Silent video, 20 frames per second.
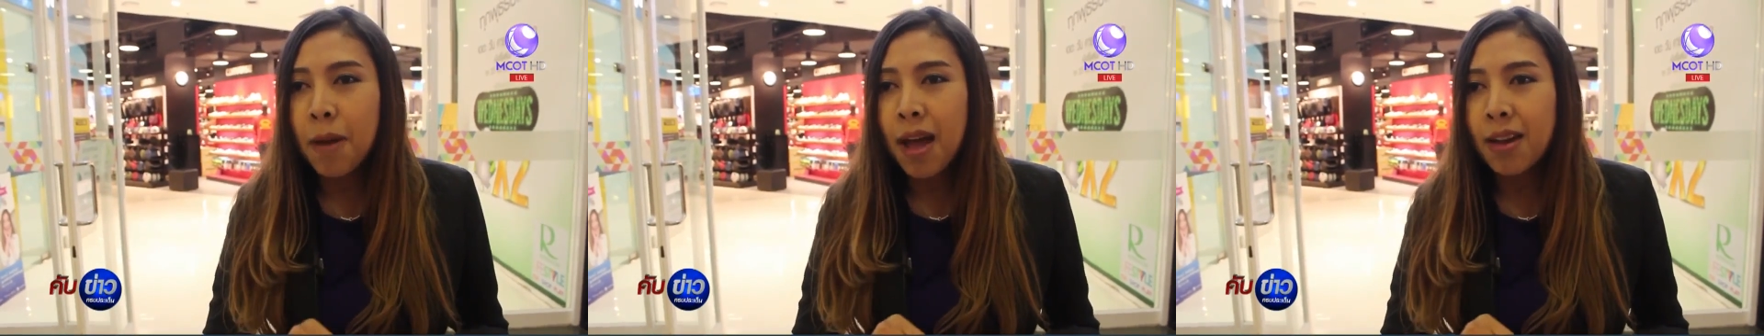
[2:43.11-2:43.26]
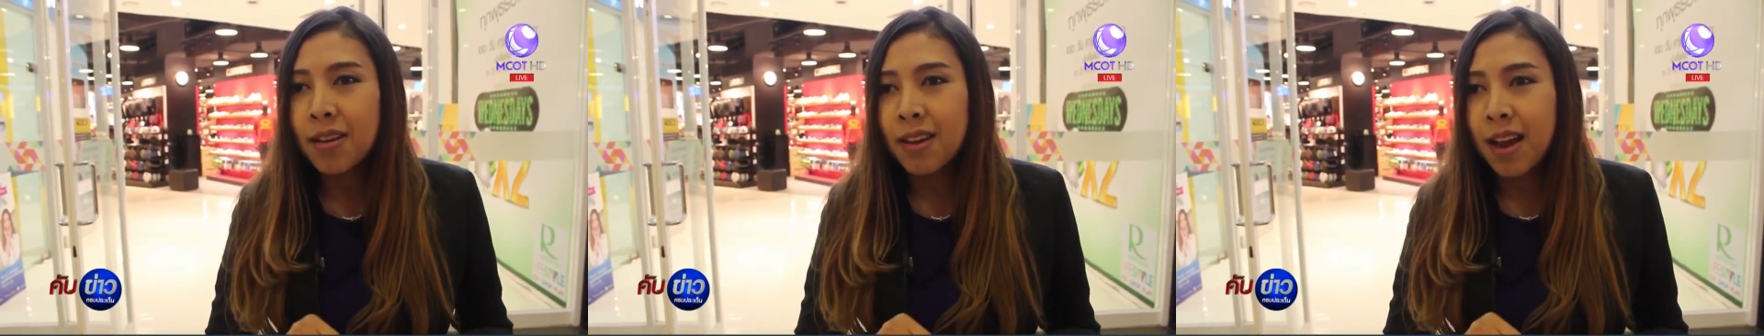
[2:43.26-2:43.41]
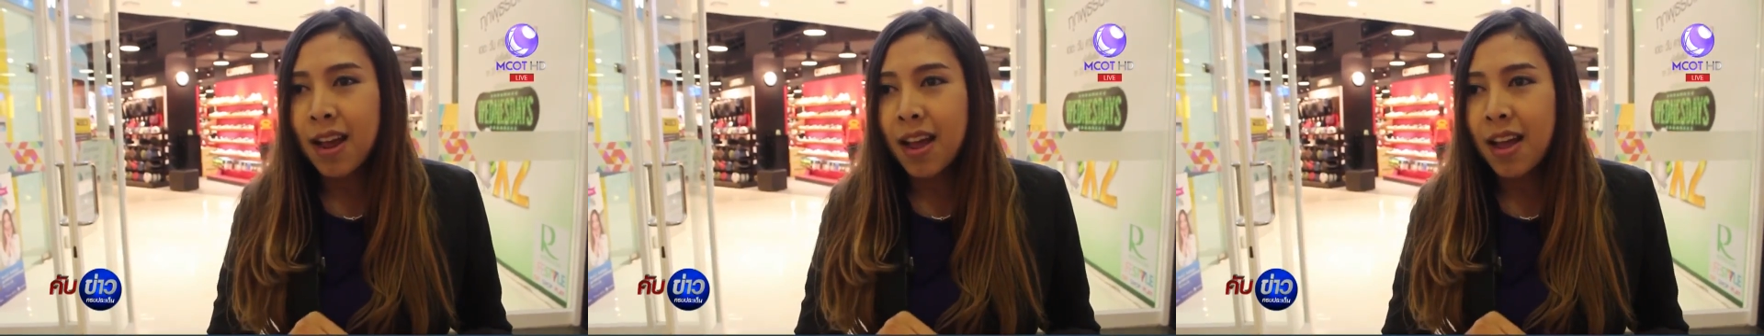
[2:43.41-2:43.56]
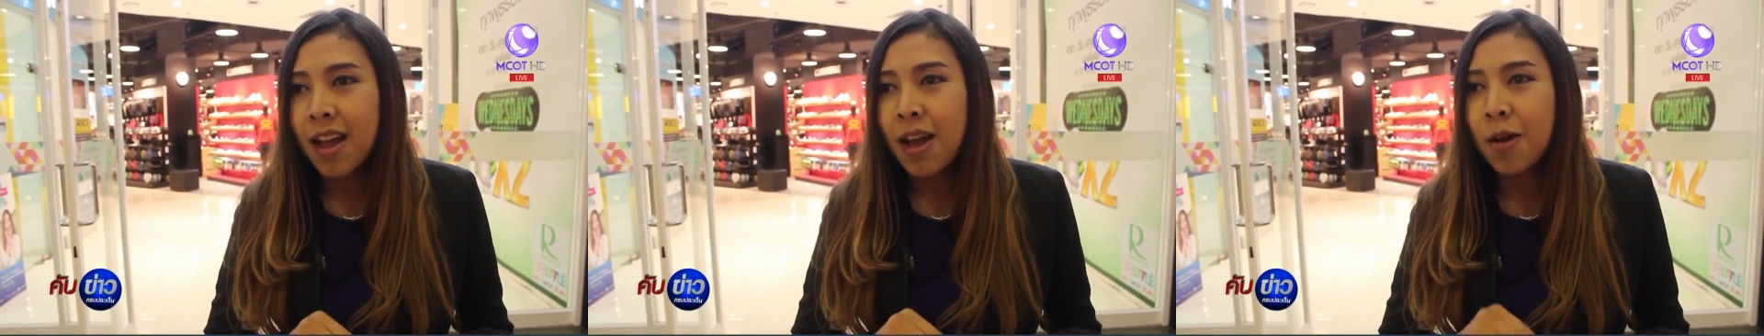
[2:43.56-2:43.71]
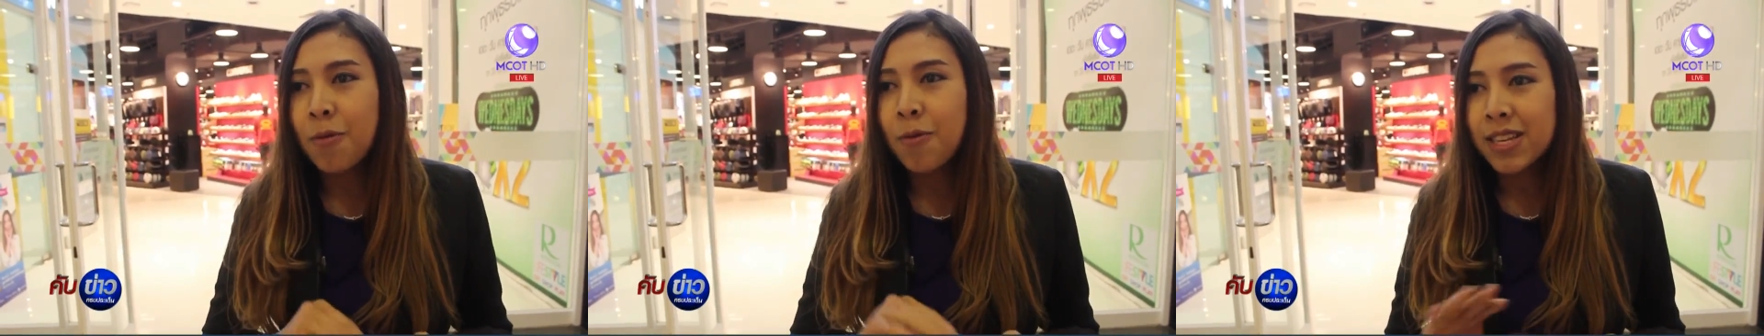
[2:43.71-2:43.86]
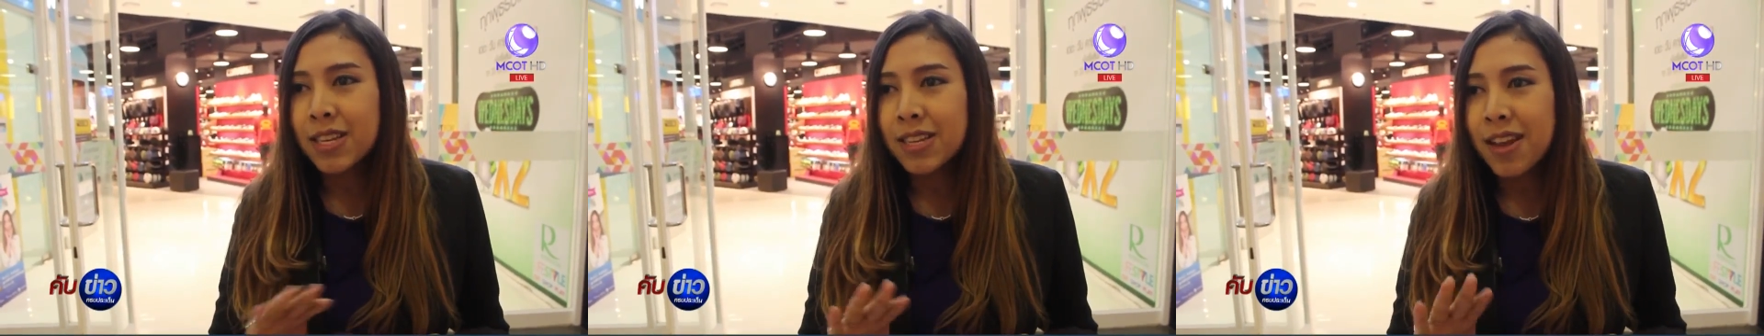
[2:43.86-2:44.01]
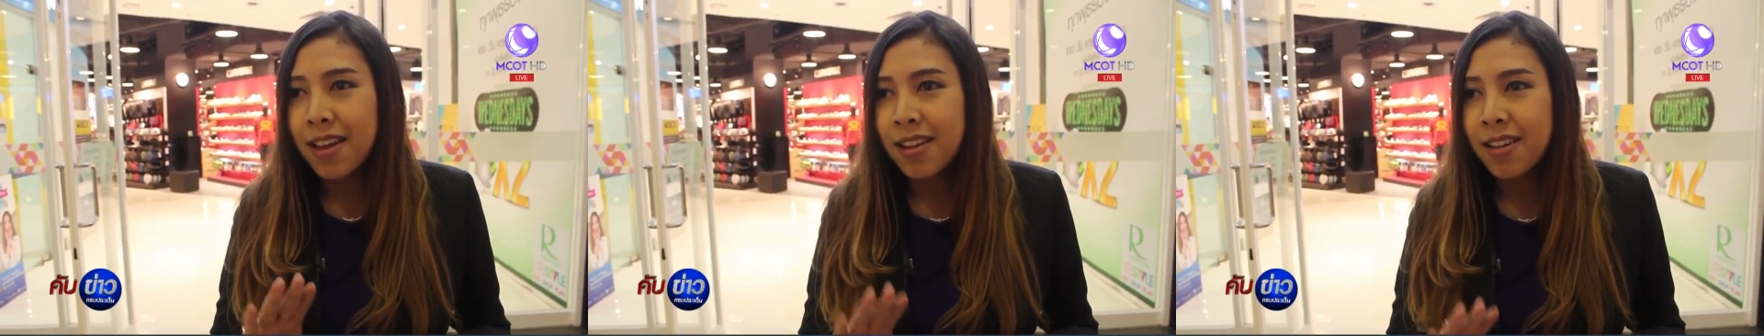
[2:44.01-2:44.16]
พัน นะเอา
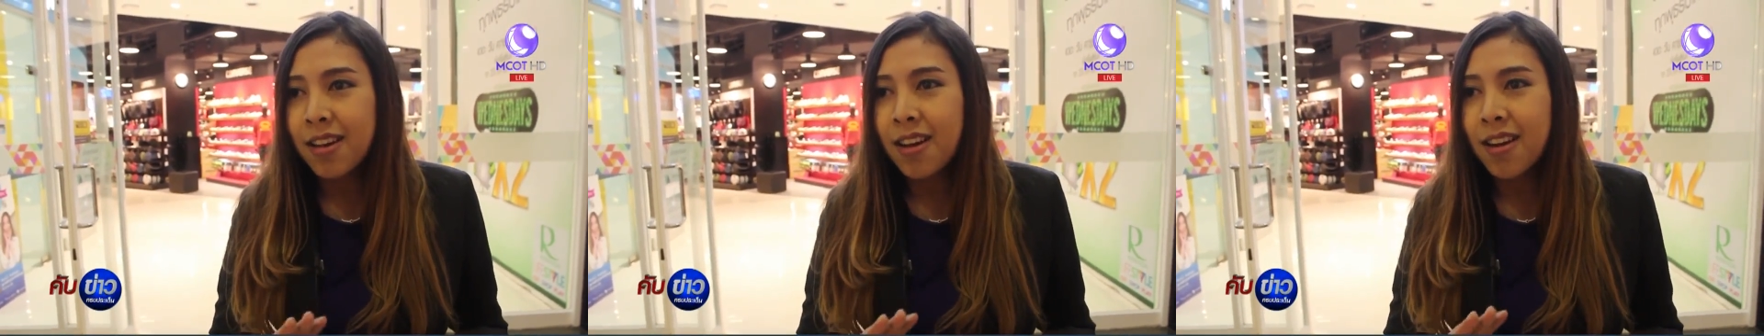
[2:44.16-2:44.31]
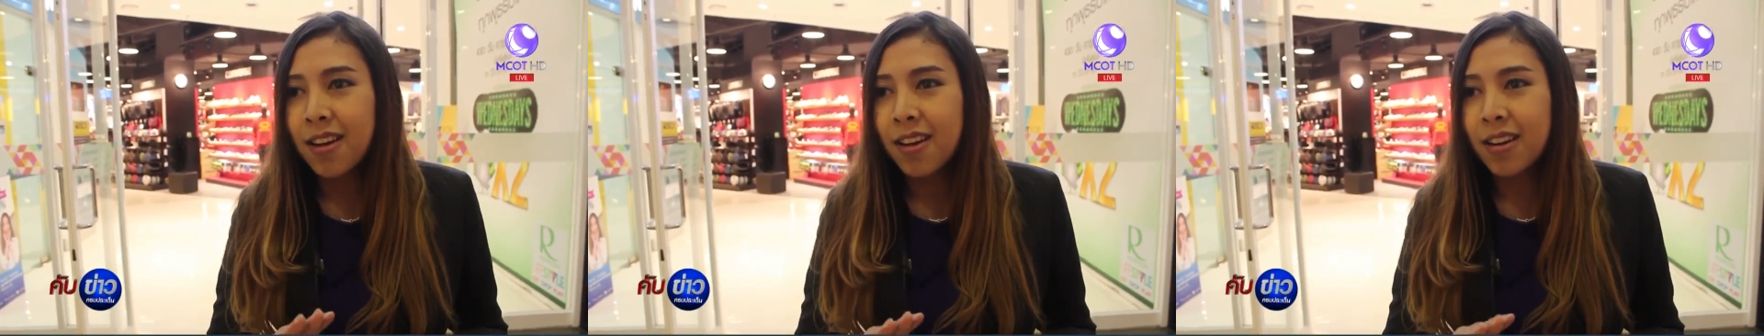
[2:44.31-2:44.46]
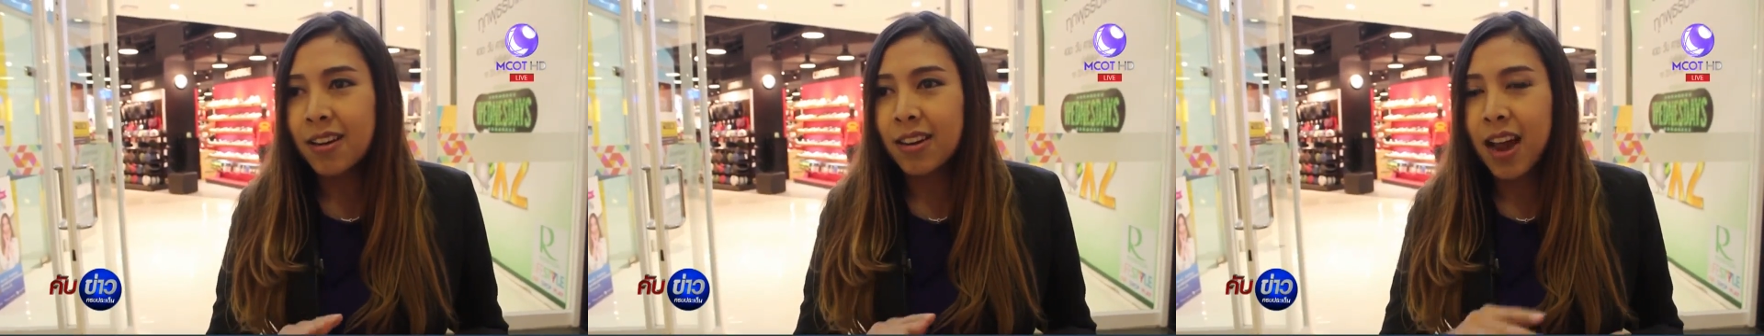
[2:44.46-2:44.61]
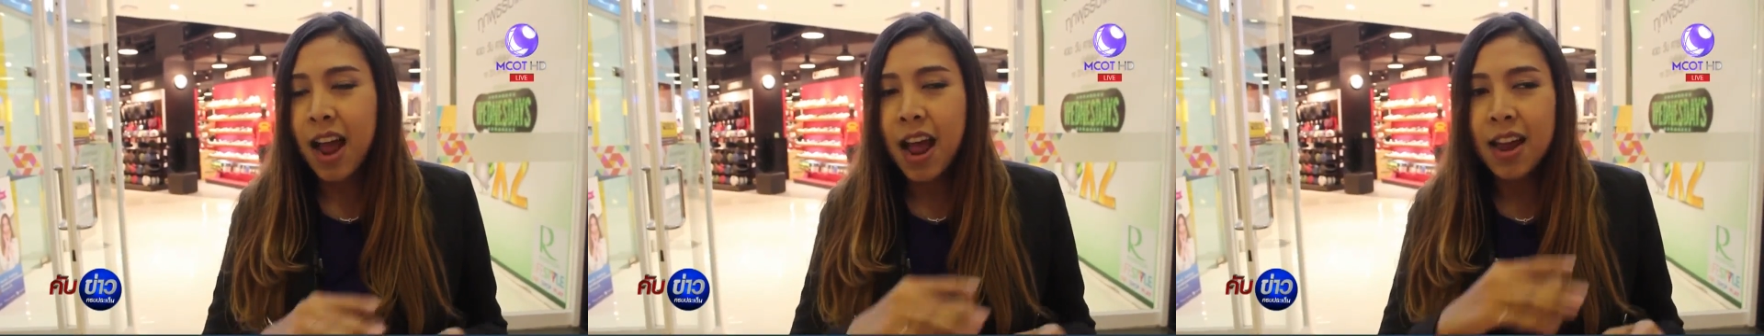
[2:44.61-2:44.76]
ไว้ใช้ก่อน